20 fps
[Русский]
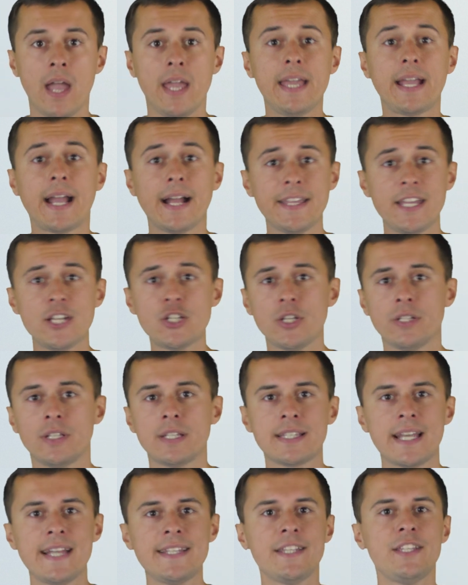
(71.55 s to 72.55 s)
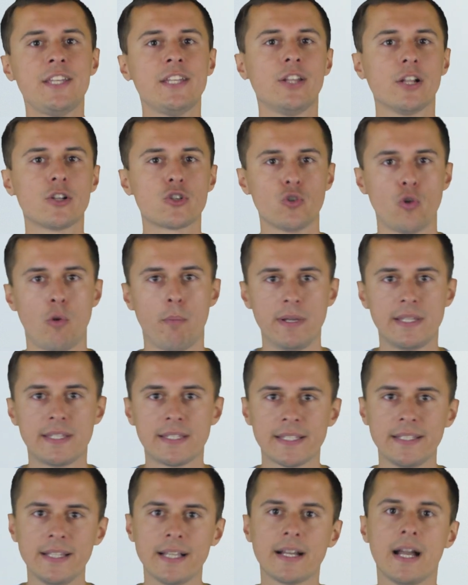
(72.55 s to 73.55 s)
и, конечно, на сайте не должно быть
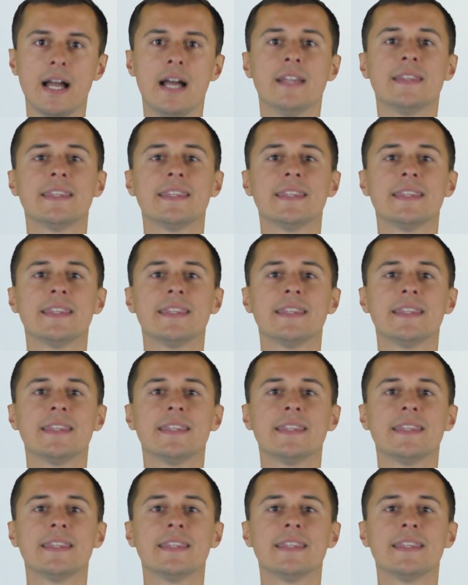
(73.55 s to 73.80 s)
ссылок